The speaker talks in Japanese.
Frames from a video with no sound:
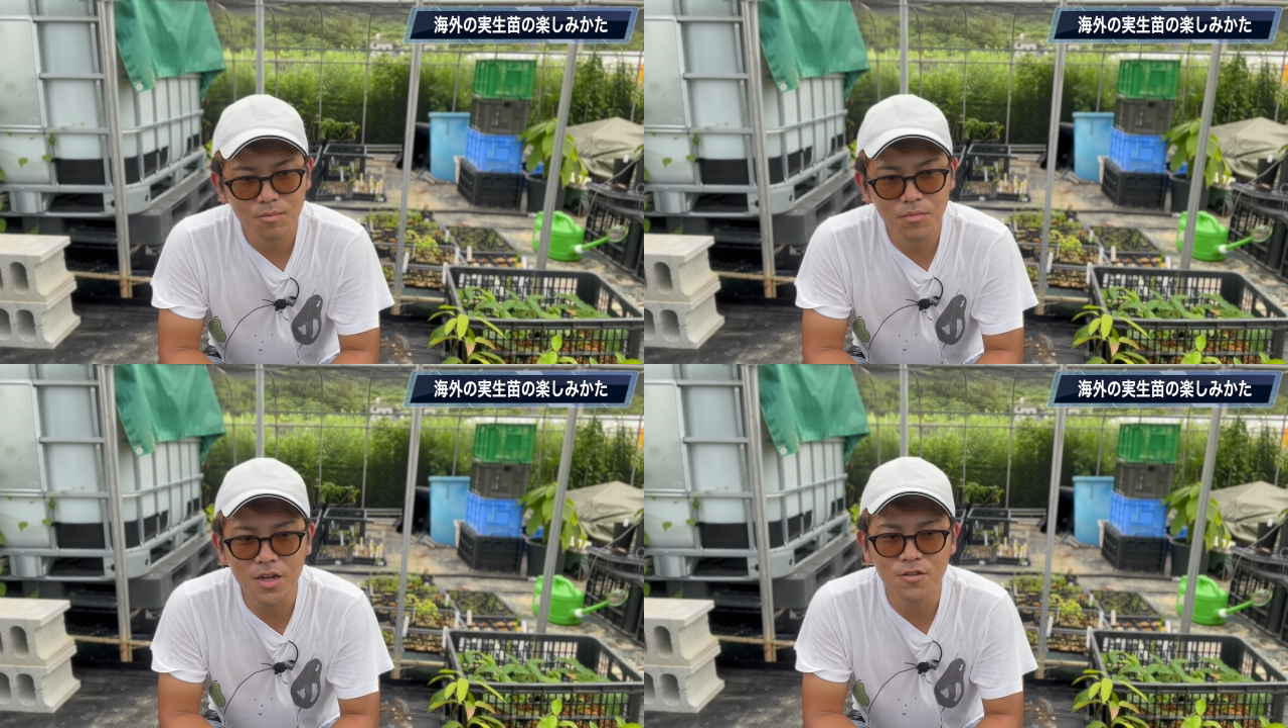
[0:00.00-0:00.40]

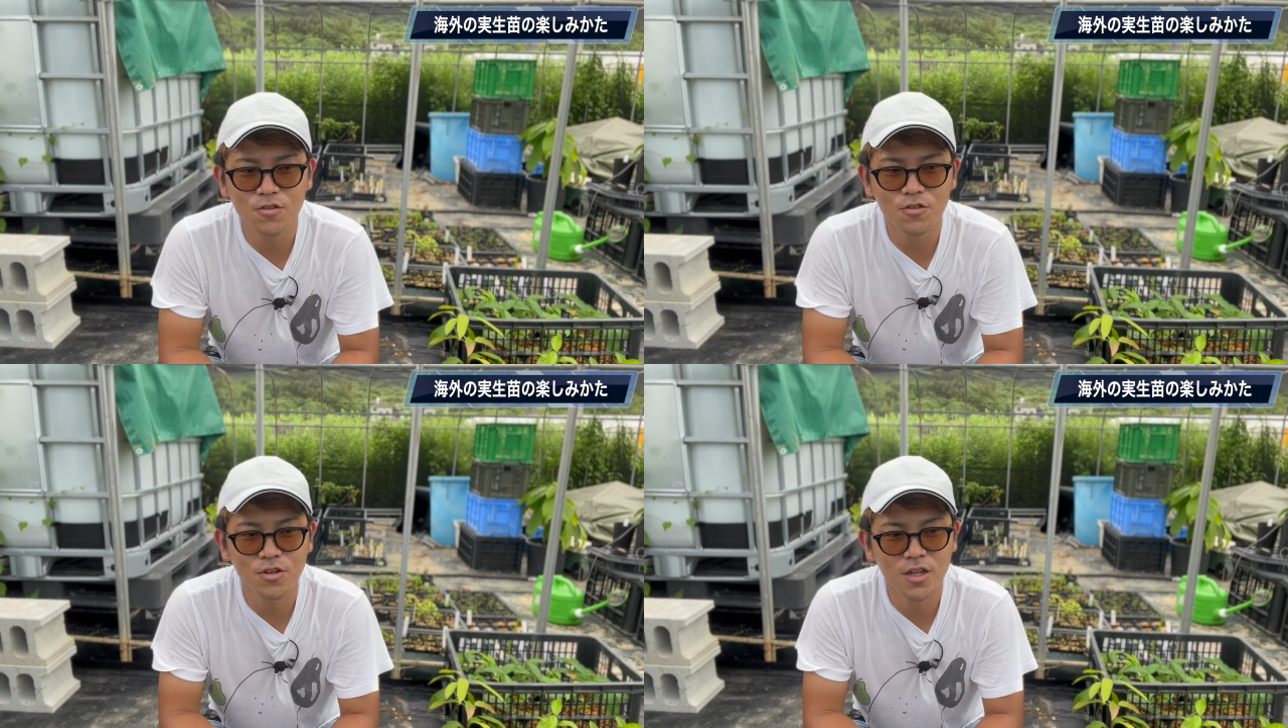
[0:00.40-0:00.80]
まあ種
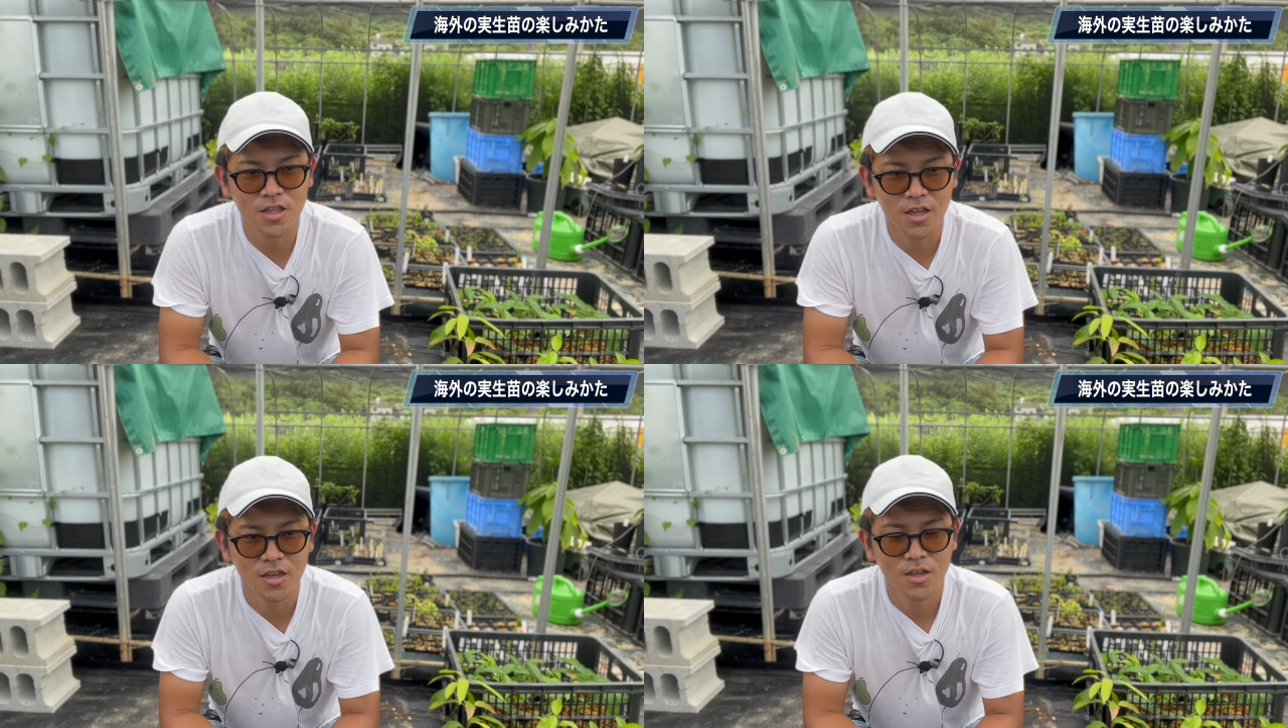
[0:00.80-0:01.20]
子を入れ
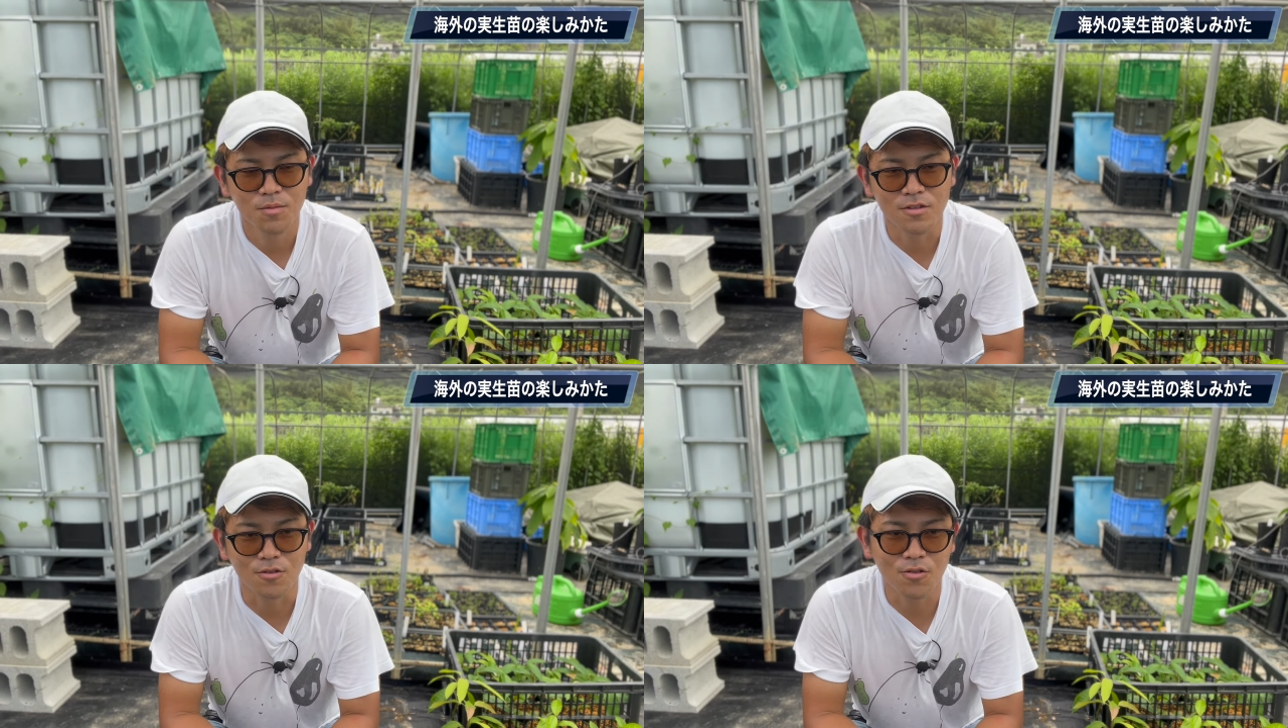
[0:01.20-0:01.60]
て、
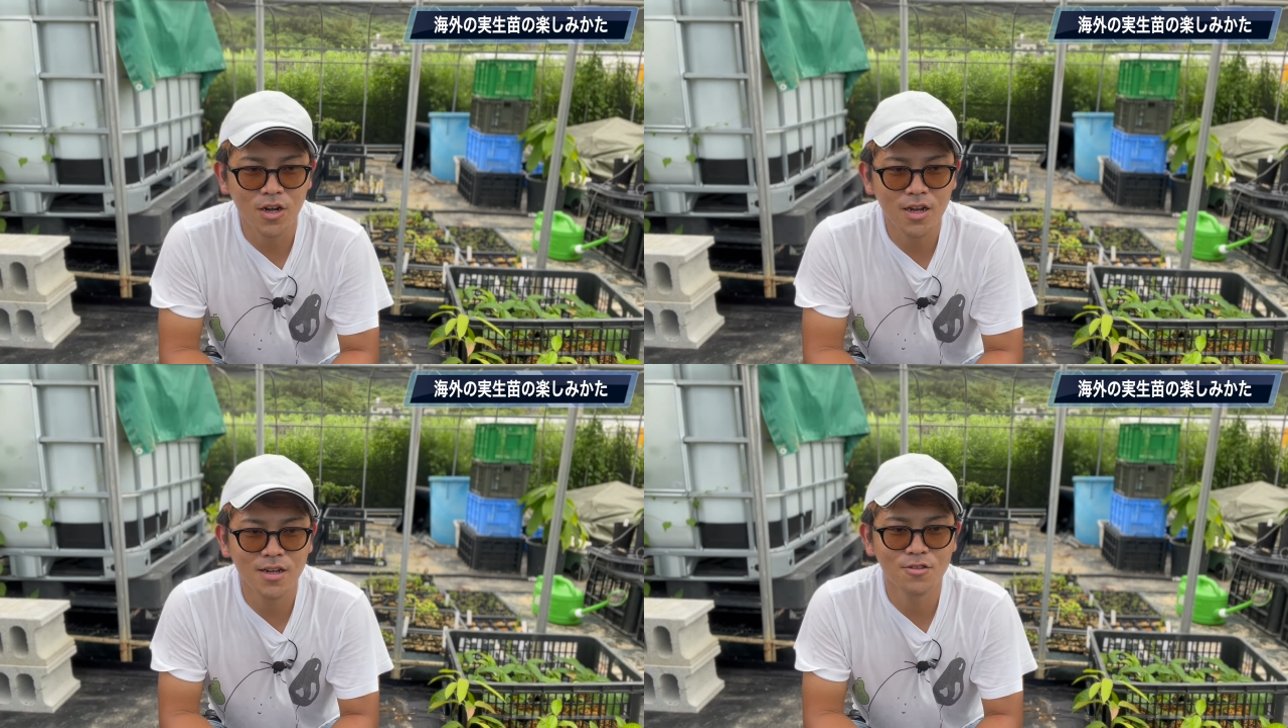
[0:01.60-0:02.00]
まあ、そこ
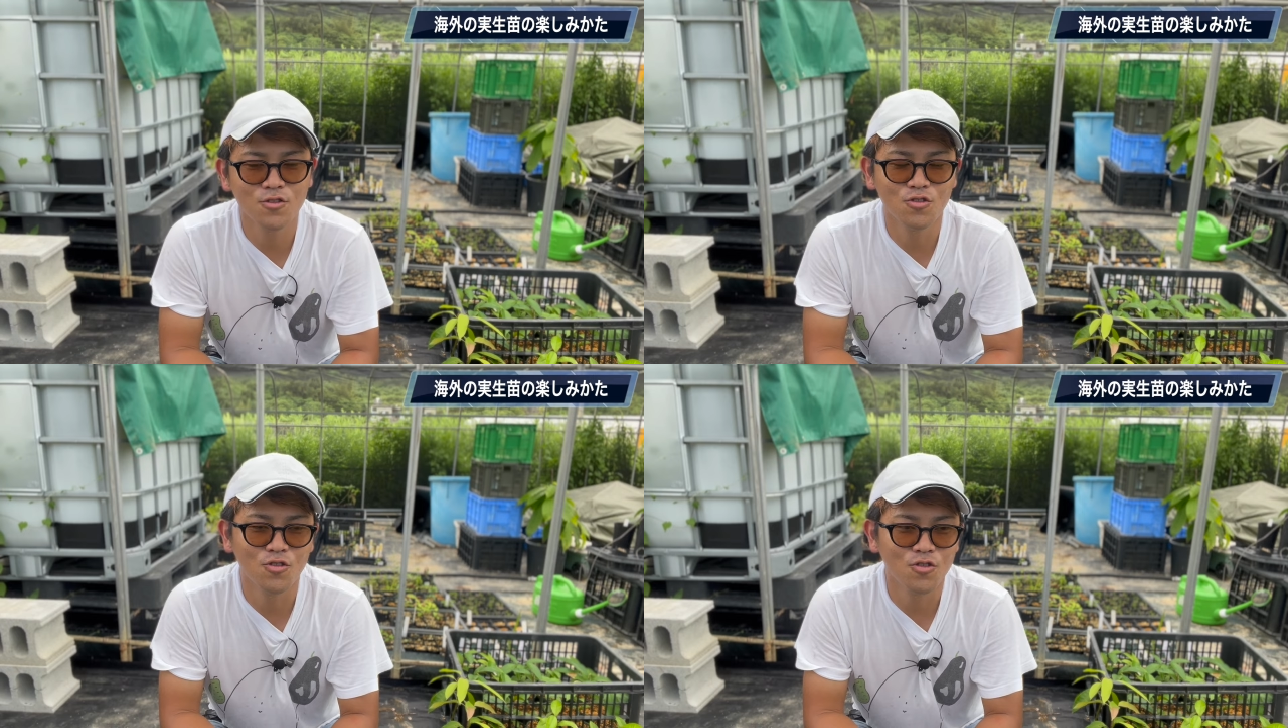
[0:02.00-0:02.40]
から
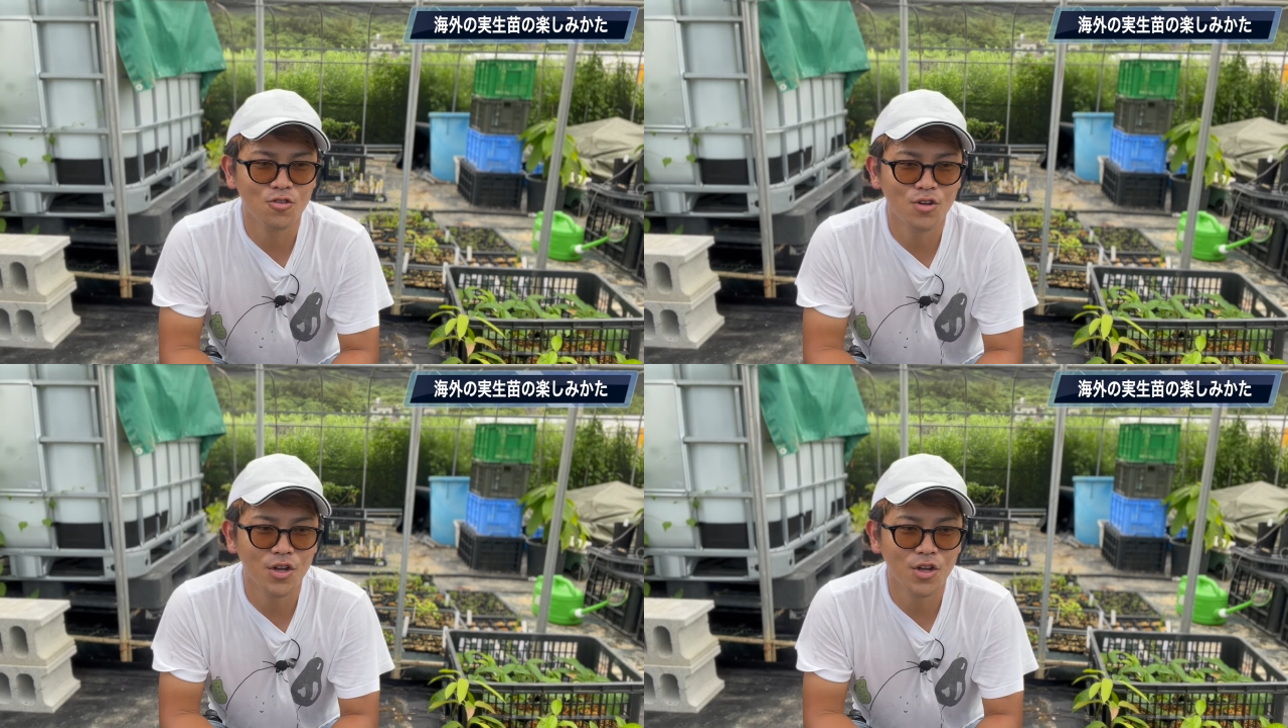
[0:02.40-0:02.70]
ちょっと